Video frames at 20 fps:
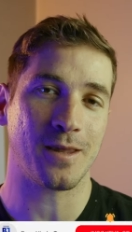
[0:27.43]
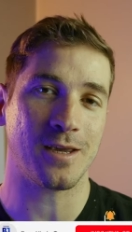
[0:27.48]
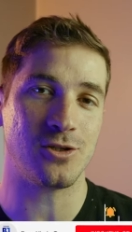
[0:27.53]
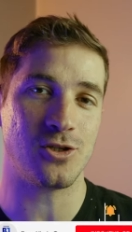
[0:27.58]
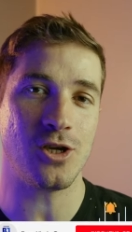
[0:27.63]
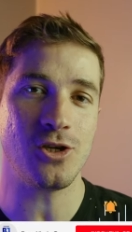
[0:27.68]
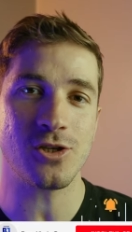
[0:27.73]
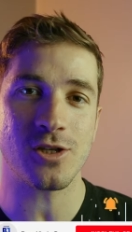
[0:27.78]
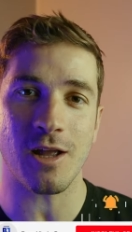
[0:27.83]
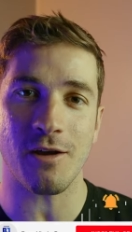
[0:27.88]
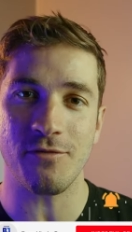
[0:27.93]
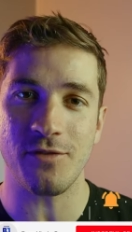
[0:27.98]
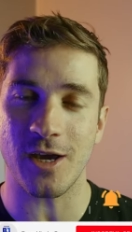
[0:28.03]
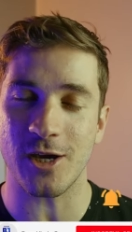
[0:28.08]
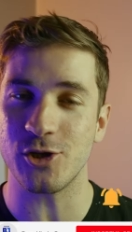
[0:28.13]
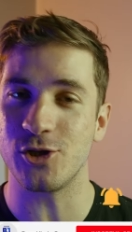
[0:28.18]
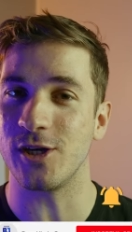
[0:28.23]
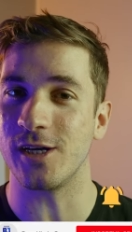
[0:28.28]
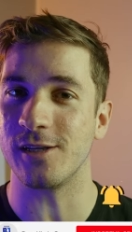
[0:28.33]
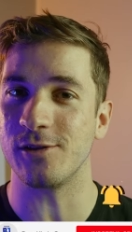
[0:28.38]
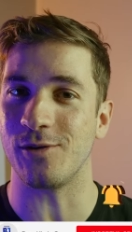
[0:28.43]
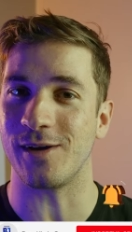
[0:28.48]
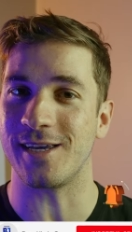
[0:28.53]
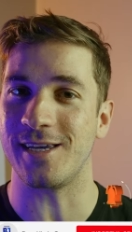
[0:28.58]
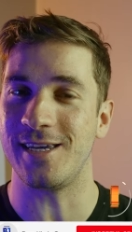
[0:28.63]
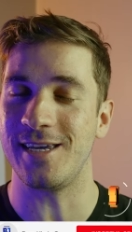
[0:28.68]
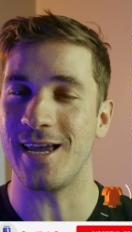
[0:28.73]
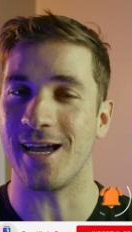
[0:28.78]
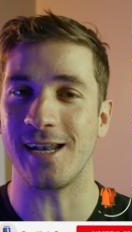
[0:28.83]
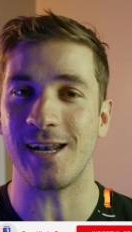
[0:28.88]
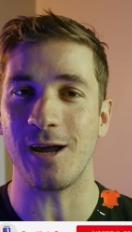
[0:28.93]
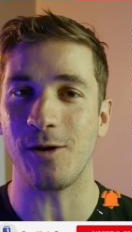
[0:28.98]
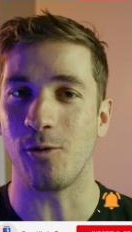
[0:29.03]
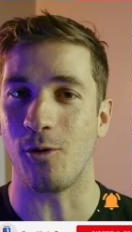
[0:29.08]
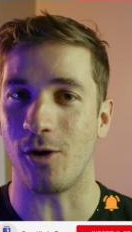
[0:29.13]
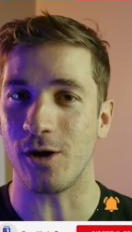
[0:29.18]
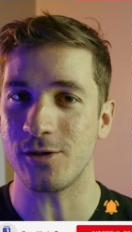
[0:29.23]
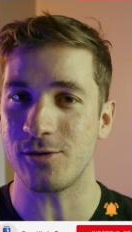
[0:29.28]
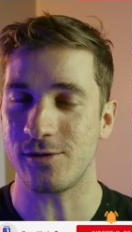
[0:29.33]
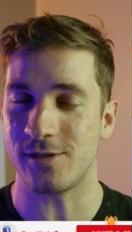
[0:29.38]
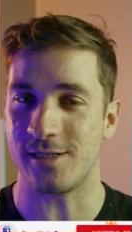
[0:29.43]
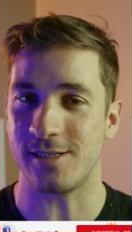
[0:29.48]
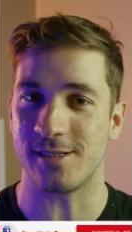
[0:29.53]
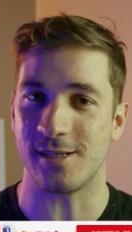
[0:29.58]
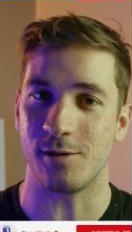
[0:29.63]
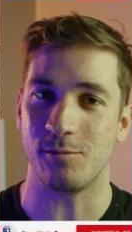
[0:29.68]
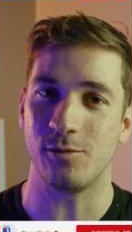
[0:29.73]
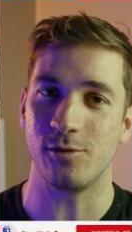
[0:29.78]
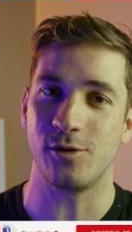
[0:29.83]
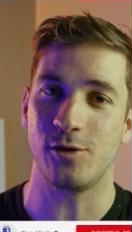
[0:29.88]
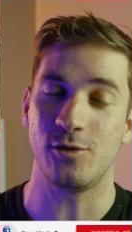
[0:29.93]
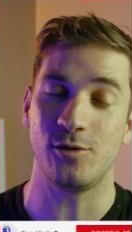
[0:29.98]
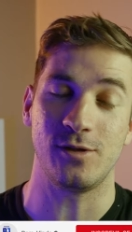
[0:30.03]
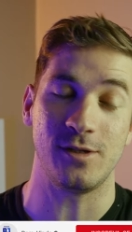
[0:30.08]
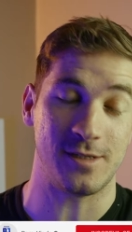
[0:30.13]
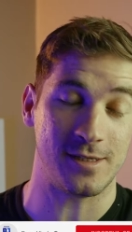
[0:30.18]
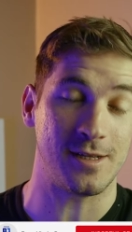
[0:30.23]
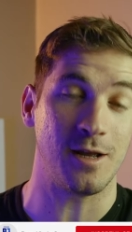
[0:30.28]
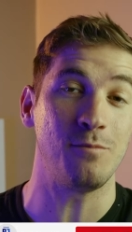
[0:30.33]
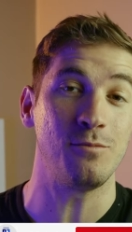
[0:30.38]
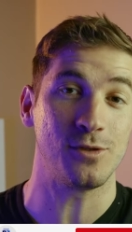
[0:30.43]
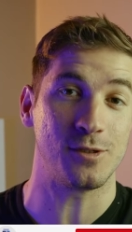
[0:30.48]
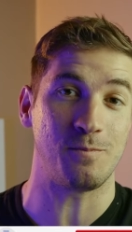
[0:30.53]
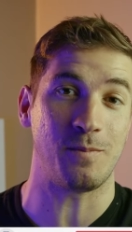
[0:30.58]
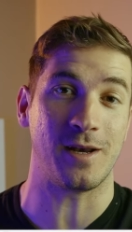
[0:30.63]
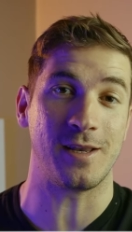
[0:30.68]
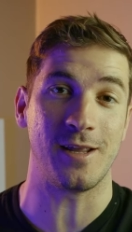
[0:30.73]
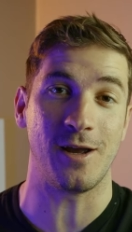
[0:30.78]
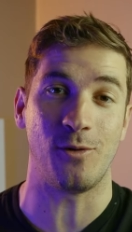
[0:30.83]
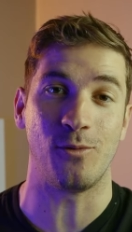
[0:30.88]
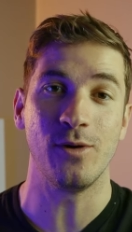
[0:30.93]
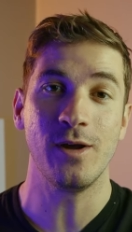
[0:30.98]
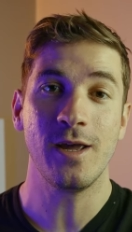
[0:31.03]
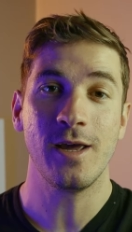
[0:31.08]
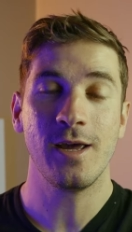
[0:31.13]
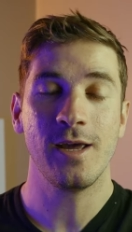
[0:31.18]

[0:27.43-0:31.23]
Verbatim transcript: A gente está viajando aqui a negócios, estamos, em, estamos, perdão,